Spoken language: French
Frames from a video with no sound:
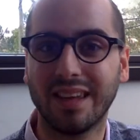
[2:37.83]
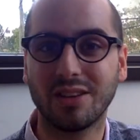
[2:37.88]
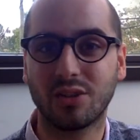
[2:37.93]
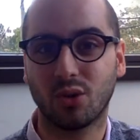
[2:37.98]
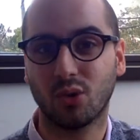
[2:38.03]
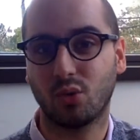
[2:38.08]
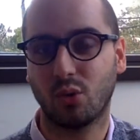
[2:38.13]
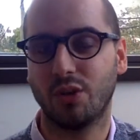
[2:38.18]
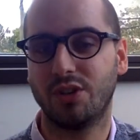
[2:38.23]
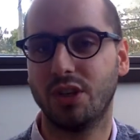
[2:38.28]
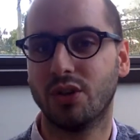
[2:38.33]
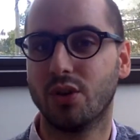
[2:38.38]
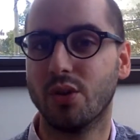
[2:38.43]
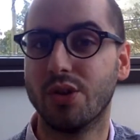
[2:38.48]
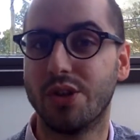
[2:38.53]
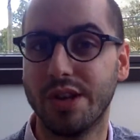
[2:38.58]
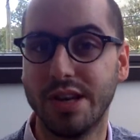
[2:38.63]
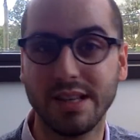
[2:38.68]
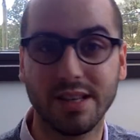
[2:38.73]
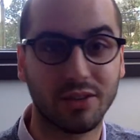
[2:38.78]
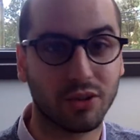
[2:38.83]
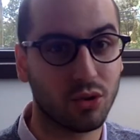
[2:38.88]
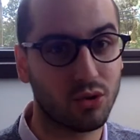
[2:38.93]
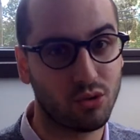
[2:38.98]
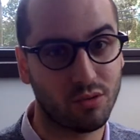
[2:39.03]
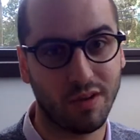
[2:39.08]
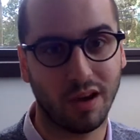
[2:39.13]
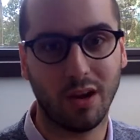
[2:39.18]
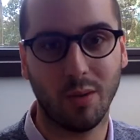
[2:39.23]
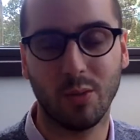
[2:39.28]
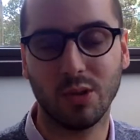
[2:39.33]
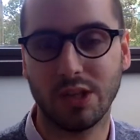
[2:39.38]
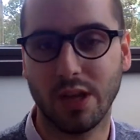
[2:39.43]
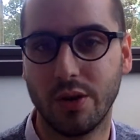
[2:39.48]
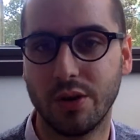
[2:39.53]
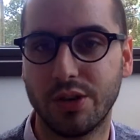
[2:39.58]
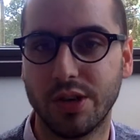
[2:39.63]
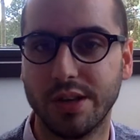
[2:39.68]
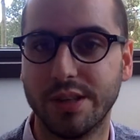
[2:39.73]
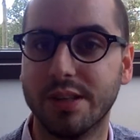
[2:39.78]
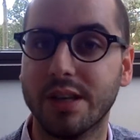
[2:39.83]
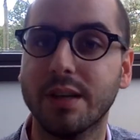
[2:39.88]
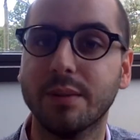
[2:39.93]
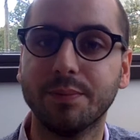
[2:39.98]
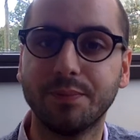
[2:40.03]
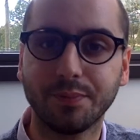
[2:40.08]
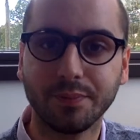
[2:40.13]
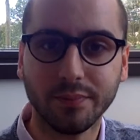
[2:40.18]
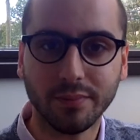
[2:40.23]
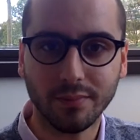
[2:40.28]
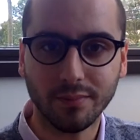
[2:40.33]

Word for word: Est-ce que toi aussi tu l'utilises Est-ce que tu vas commencer à l'utiliser